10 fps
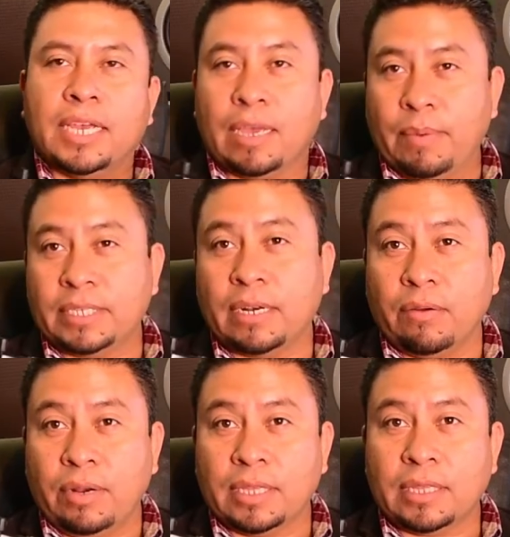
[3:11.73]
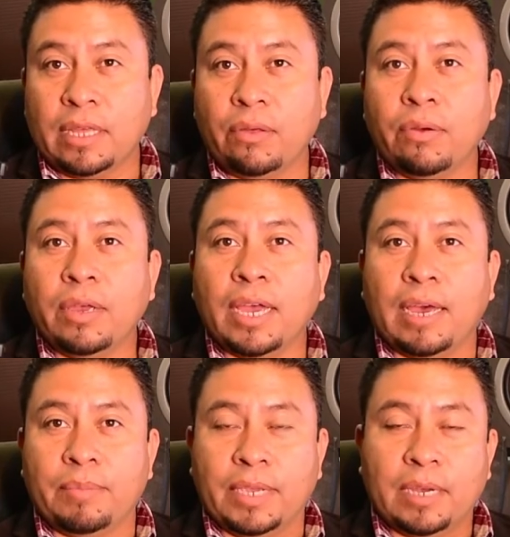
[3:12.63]
que va a estar conectado
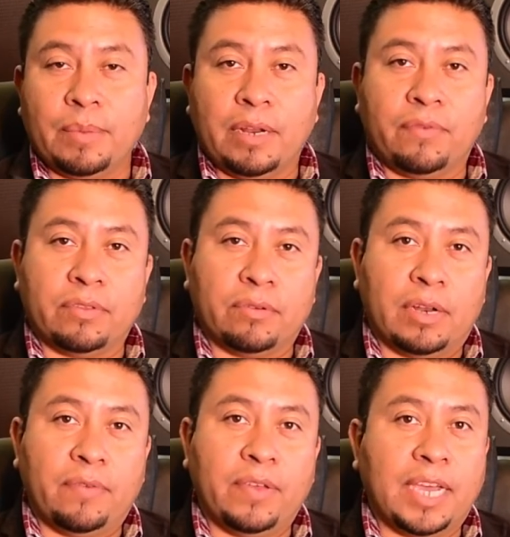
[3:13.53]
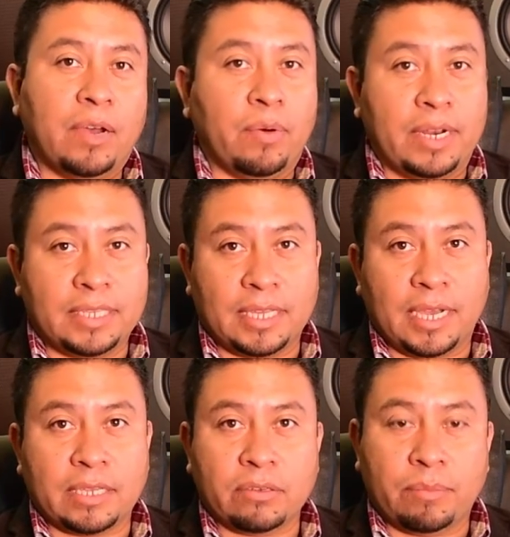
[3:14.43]
a mi cámara fotográfica o en este
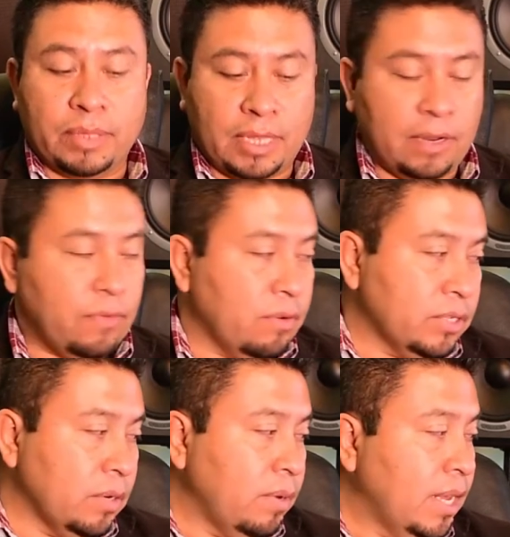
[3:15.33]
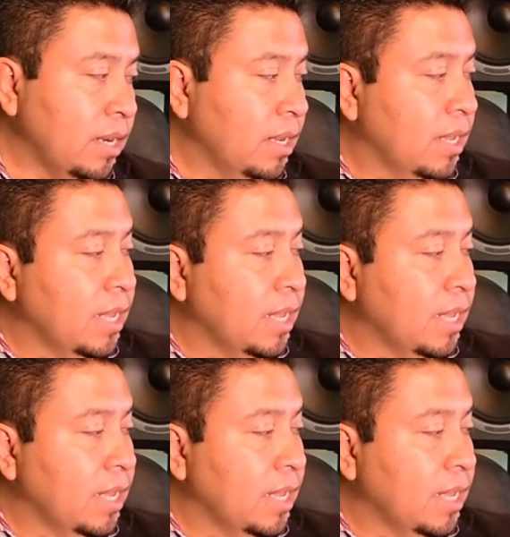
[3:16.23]
caso a mi teléfono celular.